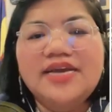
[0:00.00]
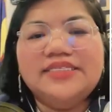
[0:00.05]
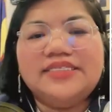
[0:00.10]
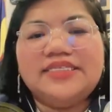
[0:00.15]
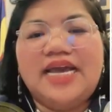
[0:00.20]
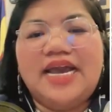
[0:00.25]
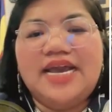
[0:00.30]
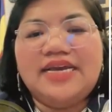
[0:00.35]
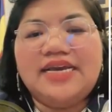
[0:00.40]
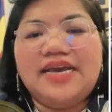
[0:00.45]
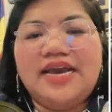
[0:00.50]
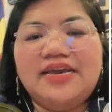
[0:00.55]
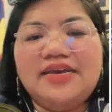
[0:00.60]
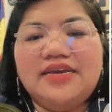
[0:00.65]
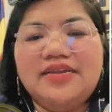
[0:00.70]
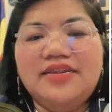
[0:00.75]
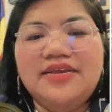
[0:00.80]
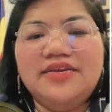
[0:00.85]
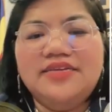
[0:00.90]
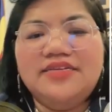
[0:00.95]
sẽ hạ
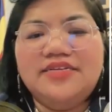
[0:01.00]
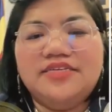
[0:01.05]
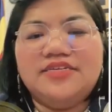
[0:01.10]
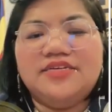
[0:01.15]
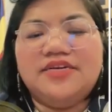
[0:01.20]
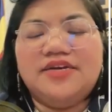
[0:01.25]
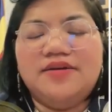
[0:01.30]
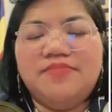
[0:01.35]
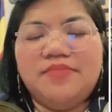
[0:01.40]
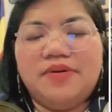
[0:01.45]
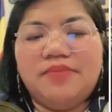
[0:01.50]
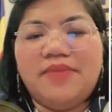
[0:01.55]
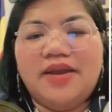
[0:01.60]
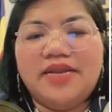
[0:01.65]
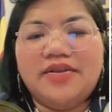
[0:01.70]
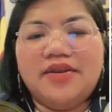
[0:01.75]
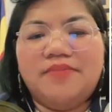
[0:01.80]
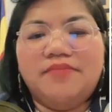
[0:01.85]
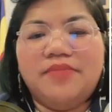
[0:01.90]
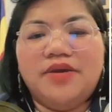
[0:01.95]
ca khi này chỉ chẳng cần một
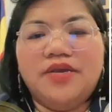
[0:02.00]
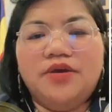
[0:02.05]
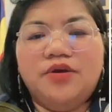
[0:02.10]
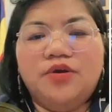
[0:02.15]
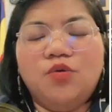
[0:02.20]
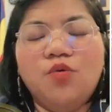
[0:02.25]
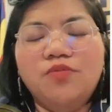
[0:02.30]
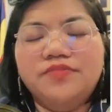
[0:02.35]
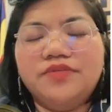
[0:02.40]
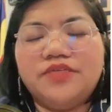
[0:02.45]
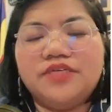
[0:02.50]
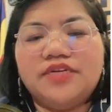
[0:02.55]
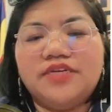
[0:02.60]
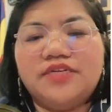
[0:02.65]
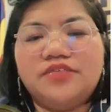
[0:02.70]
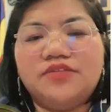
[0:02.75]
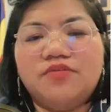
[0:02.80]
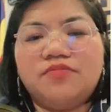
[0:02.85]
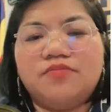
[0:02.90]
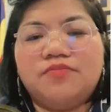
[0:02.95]
mạch đầm bay room sẽ cái
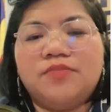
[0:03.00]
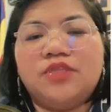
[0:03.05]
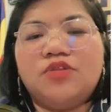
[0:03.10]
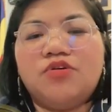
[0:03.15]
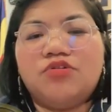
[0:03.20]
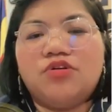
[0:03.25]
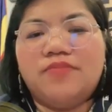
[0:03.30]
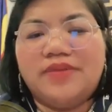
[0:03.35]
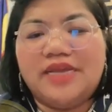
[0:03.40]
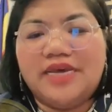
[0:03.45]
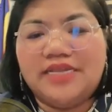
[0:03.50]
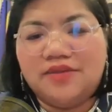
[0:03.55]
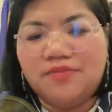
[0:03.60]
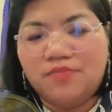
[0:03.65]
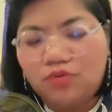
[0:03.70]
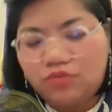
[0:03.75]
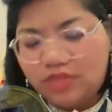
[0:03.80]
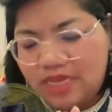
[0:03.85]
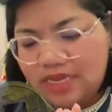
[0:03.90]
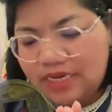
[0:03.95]
đây sốc bận to đầm này
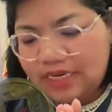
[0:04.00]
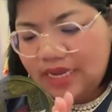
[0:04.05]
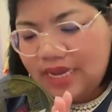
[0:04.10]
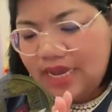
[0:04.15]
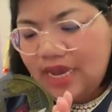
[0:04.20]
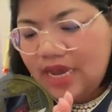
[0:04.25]
từ một tiền